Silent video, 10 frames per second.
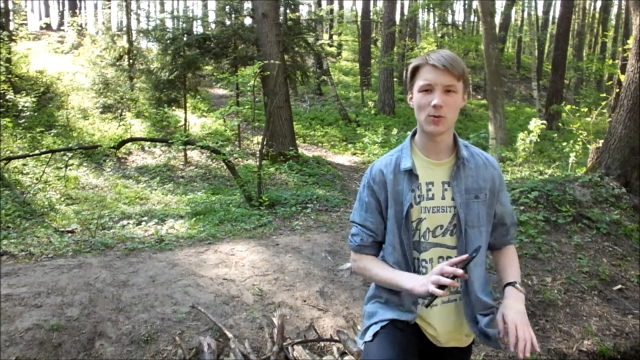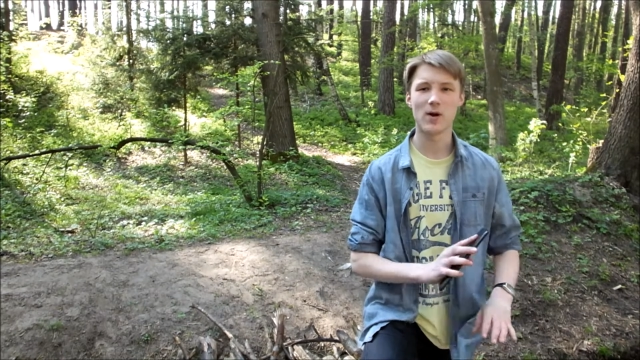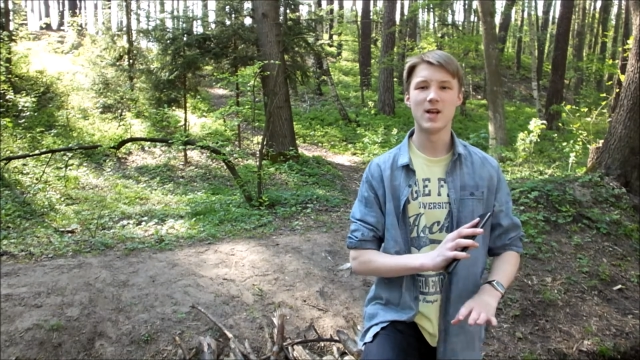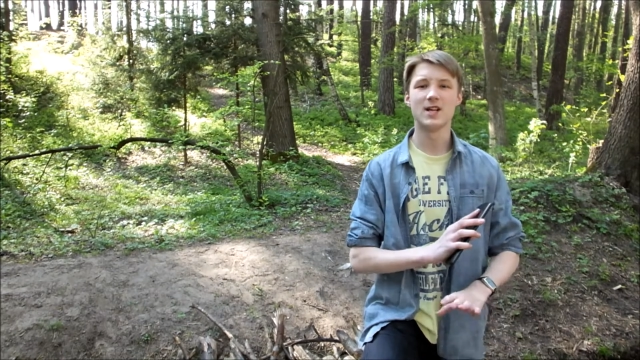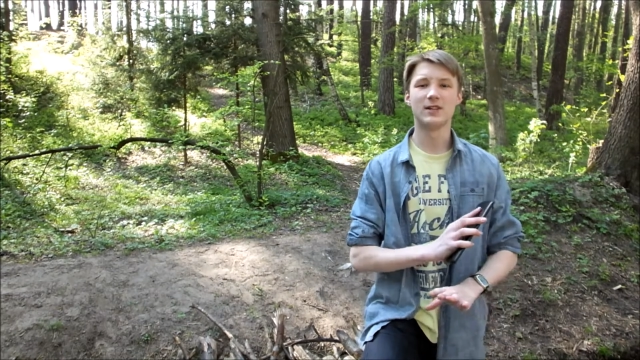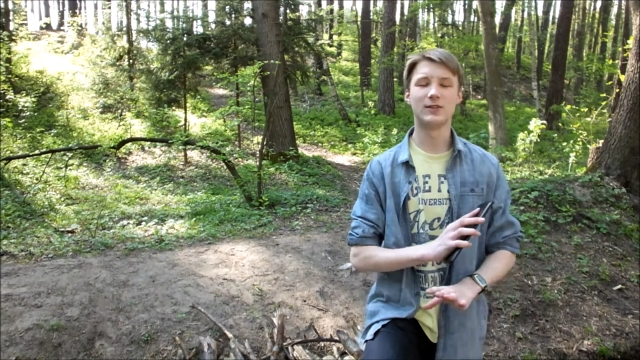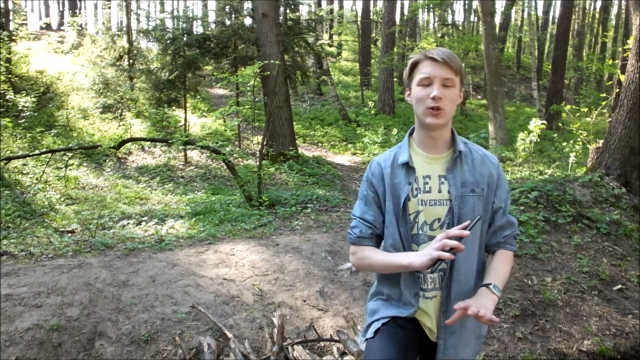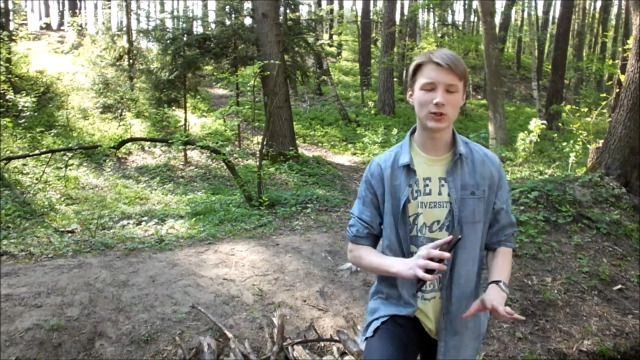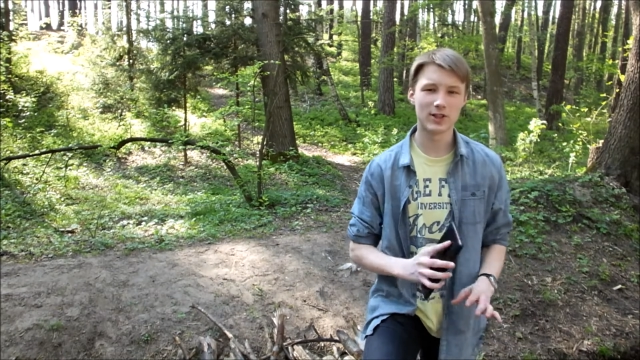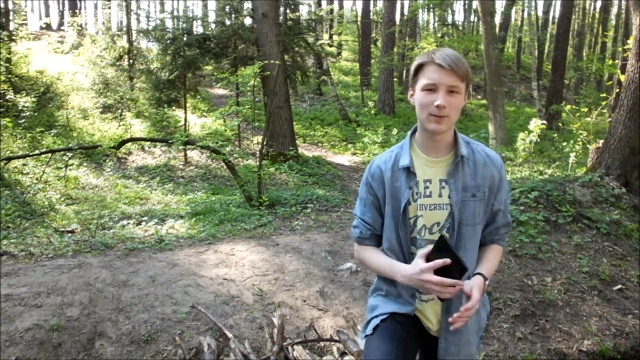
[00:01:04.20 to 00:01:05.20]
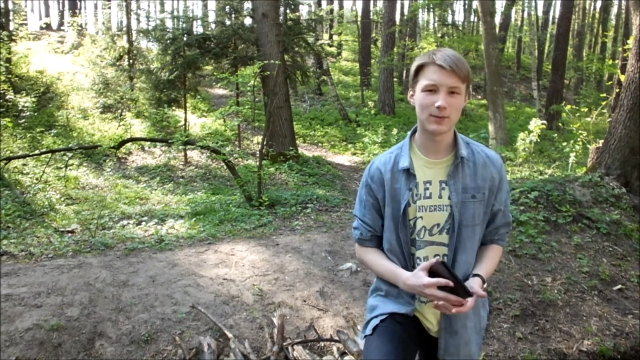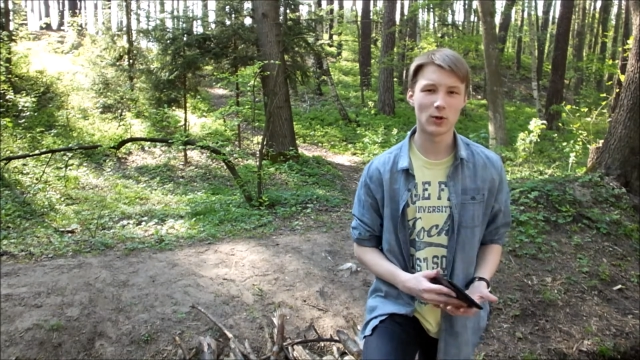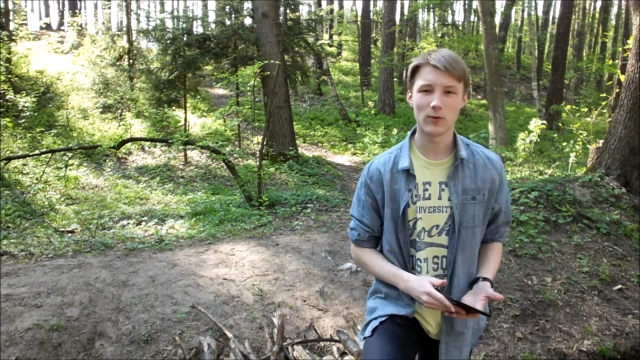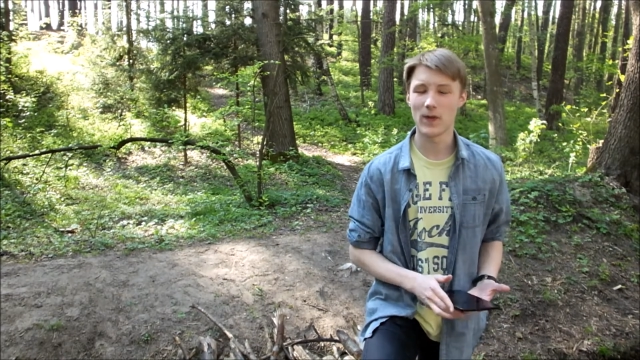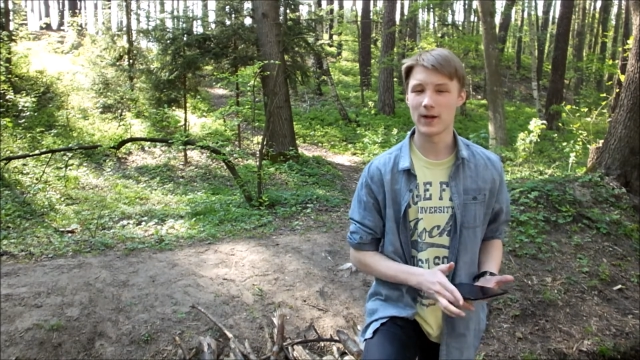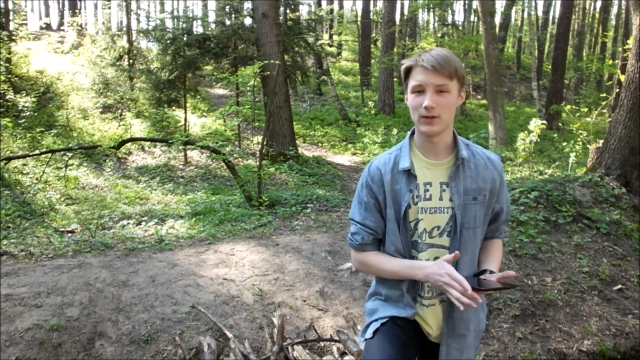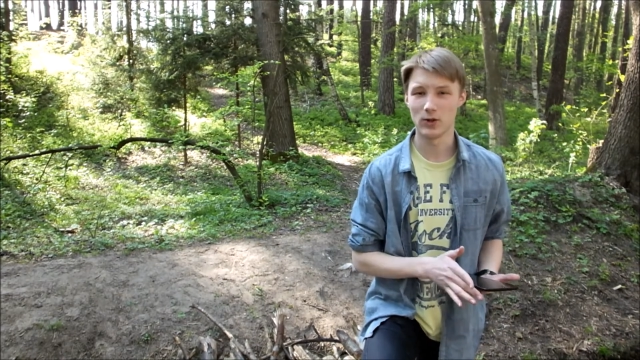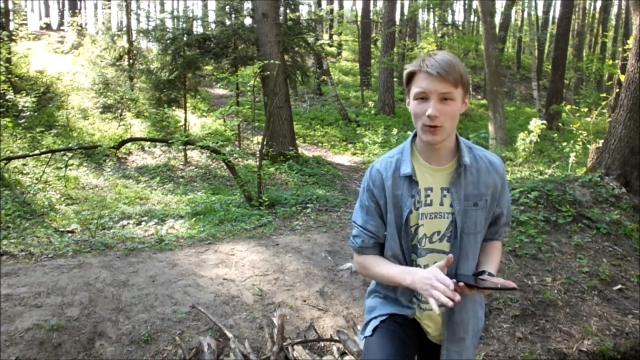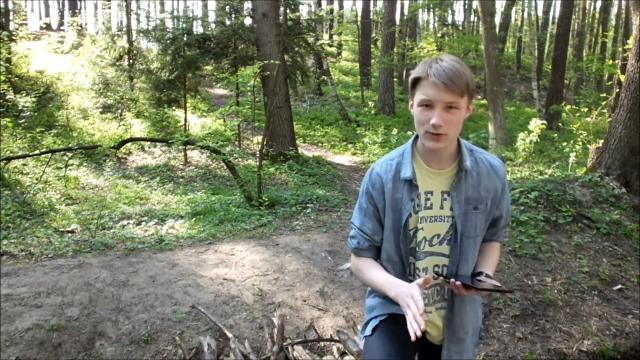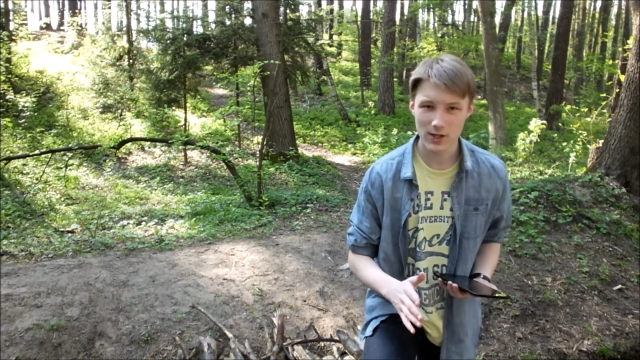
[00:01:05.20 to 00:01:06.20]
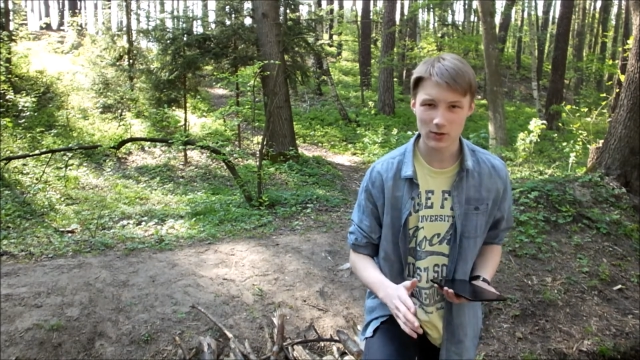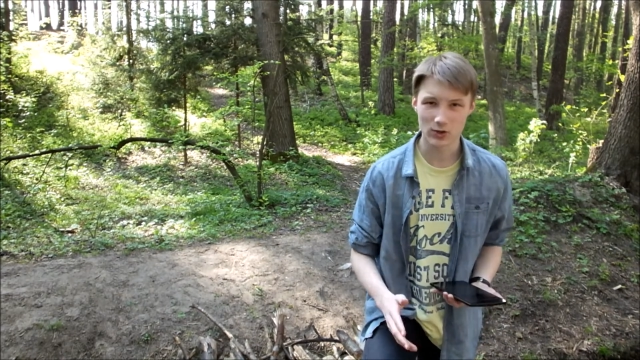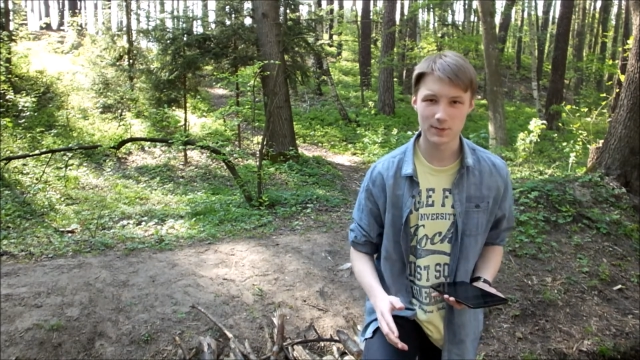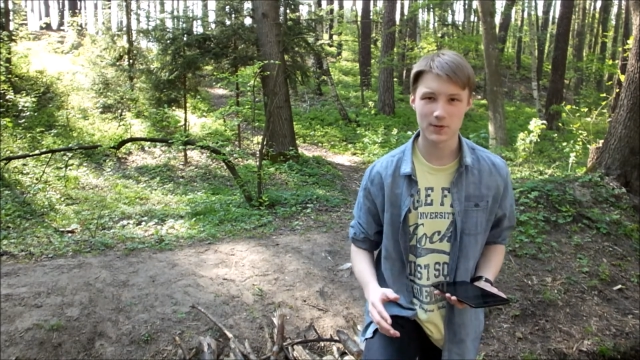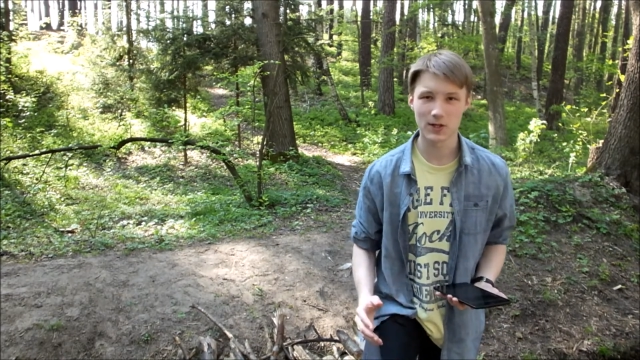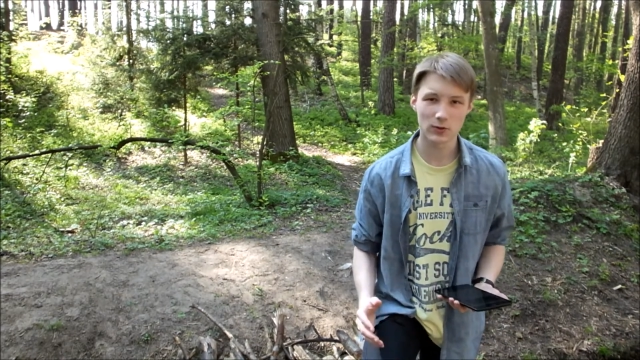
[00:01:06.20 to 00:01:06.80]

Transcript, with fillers: uczniom dostęp do najnowszego